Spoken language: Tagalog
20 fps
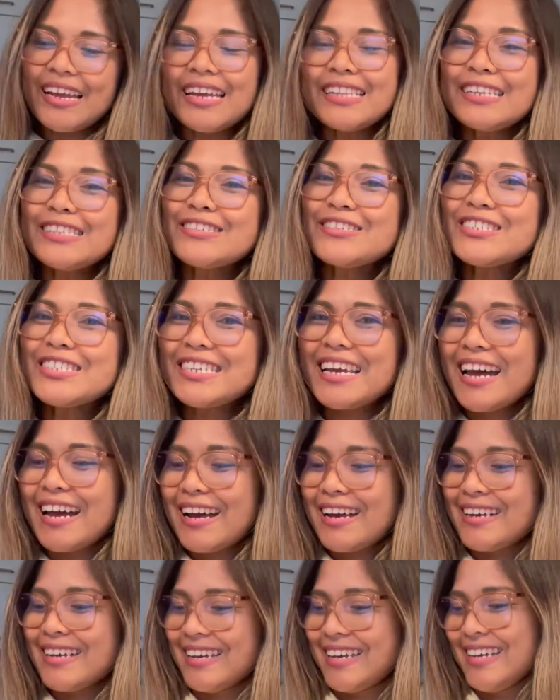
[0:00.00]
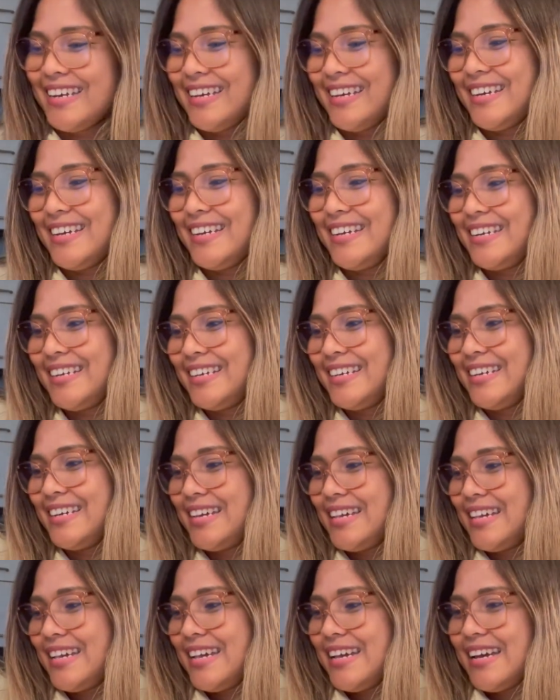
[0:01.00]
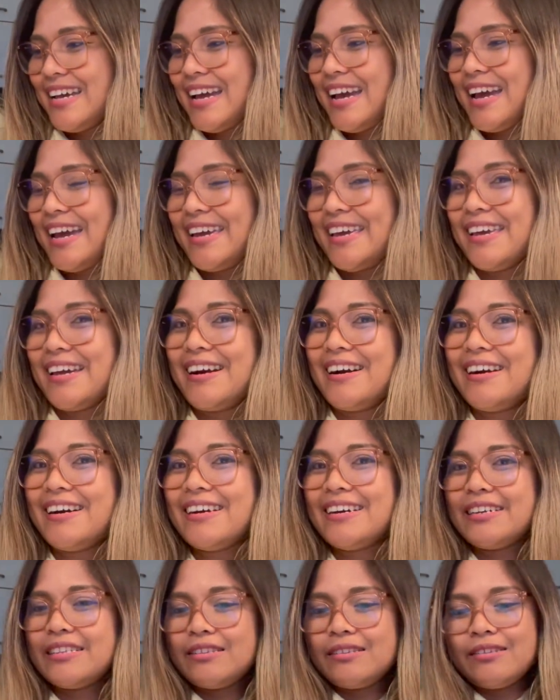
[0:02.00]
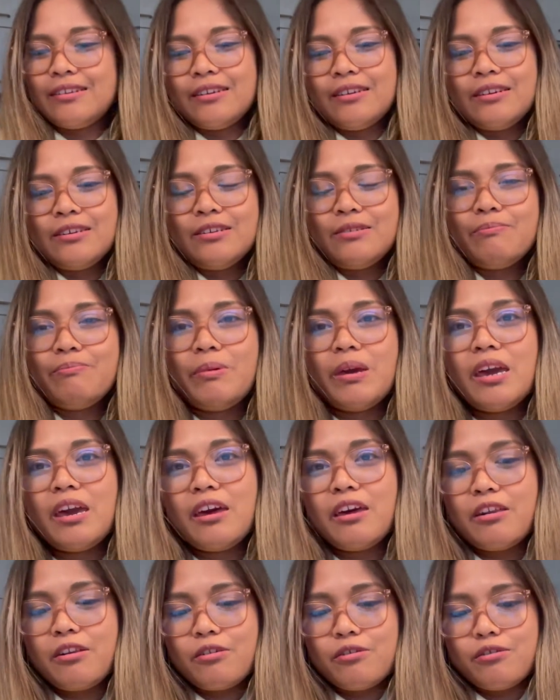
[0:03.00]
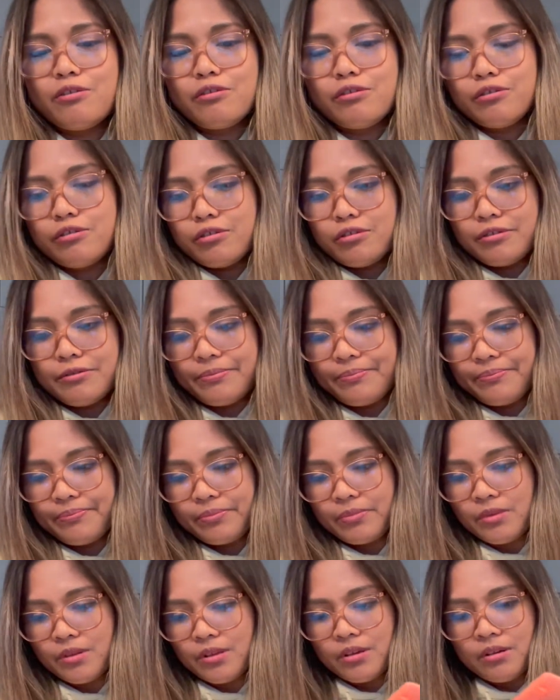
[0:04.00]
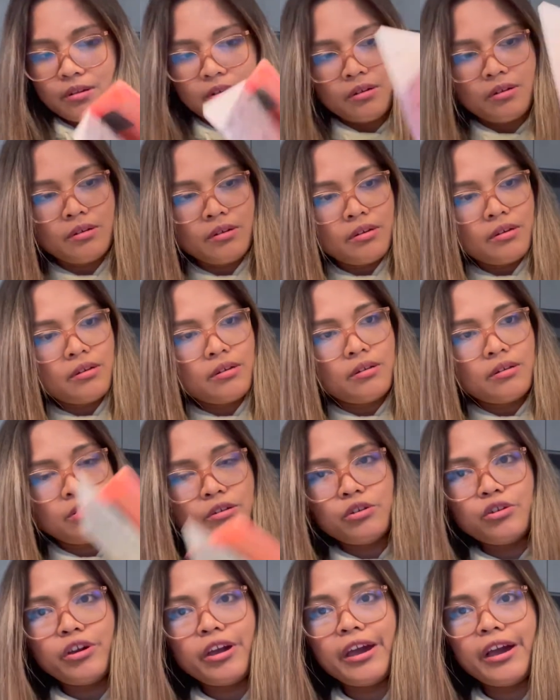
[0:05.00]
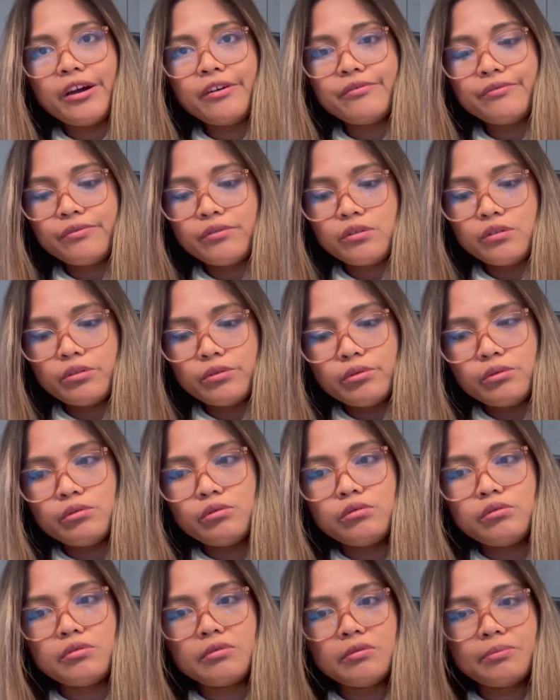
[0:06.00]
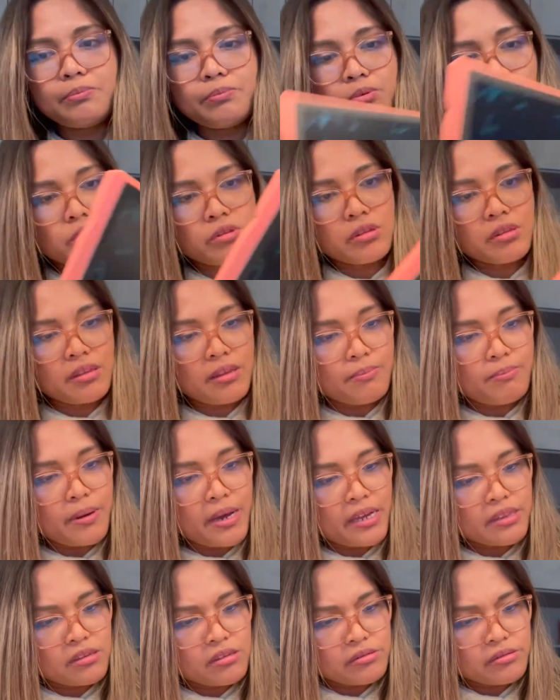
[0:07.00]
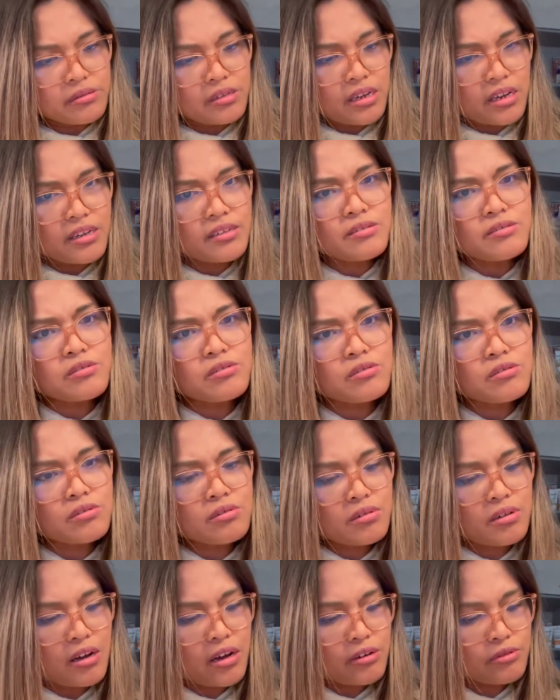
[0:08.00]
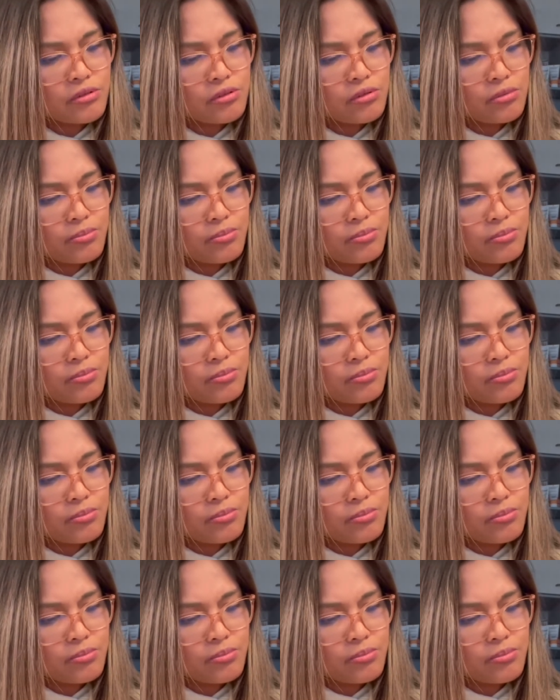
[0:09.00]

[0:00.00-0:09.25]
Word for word: Ganito siya. Ayan. Pero, you have to put the battery. I don't know how to...